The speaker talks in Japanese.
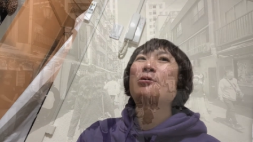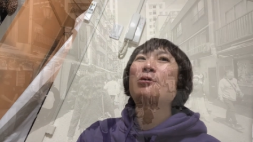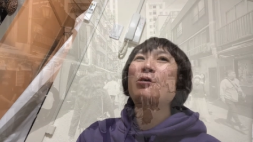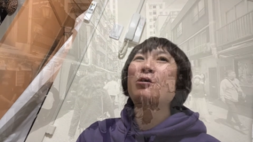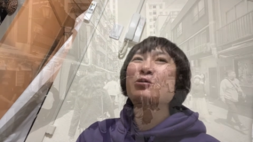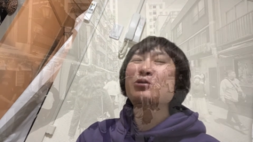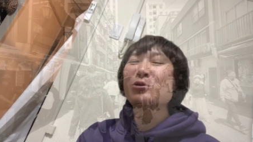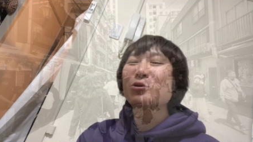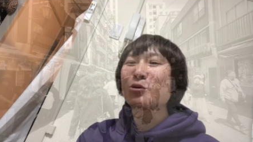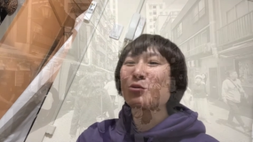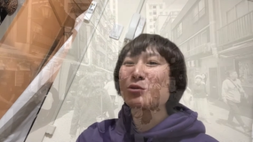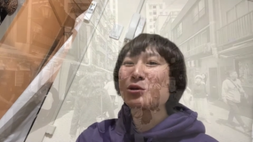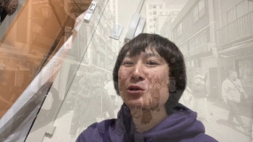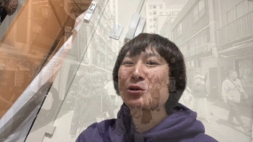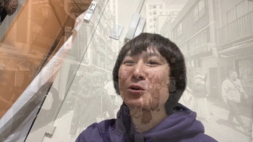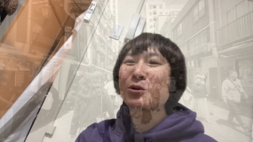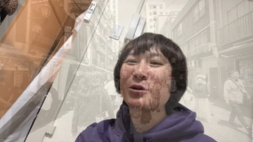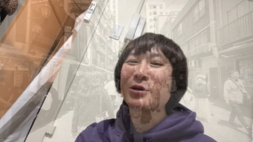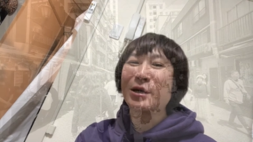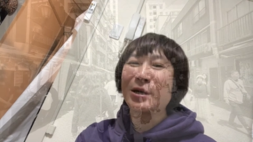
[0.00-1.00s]
ちょっと面
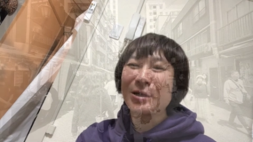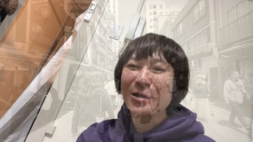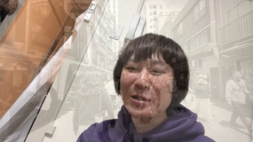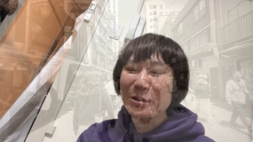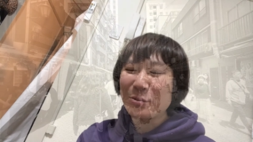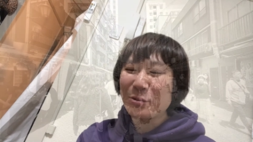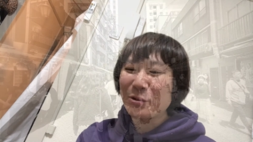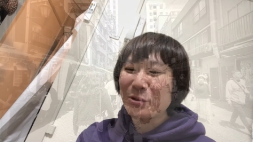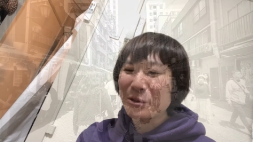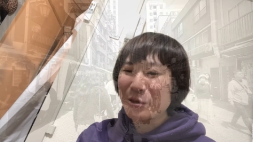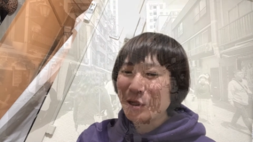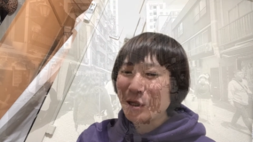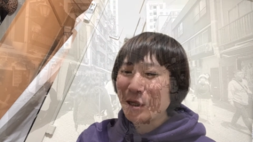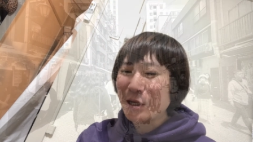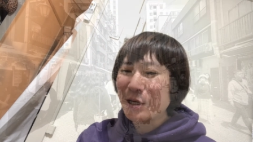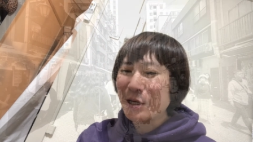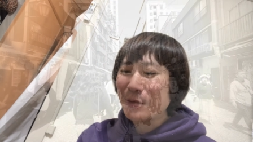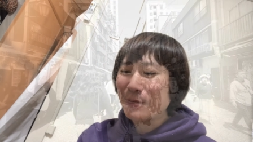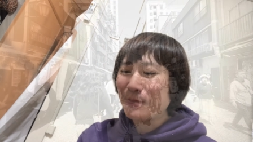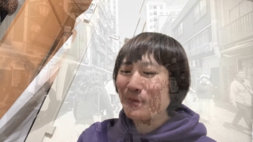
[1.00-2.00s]
白いなって思っ
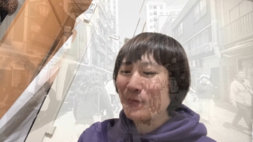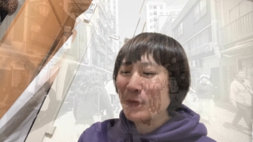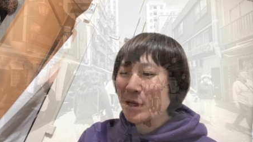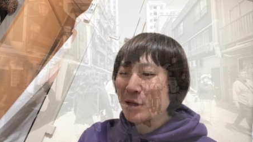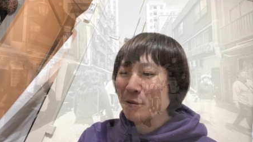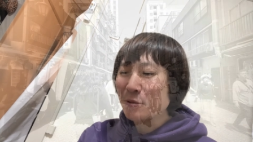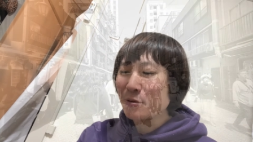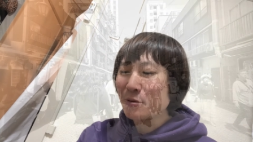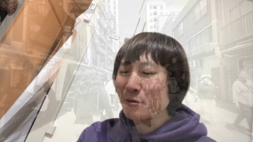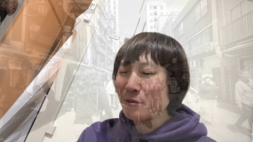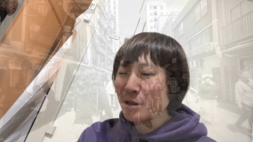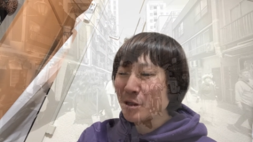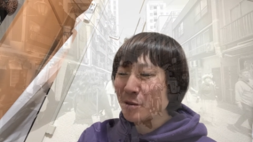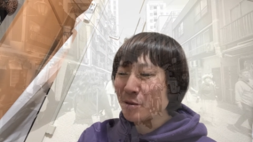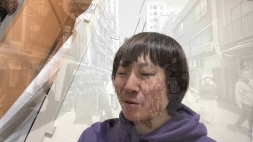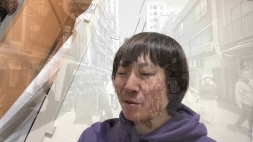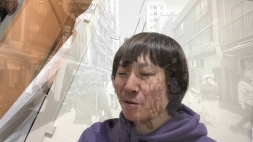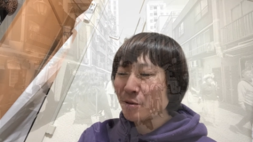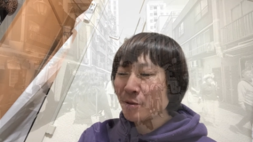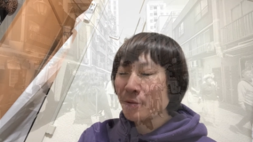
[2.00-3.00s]
てなるほどなる
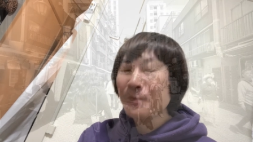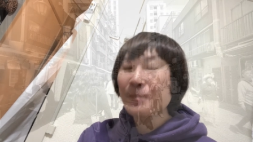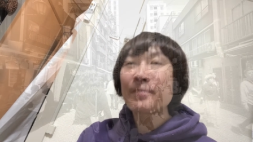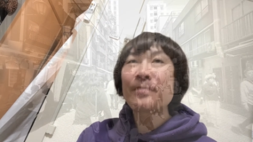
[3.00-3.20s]
ほど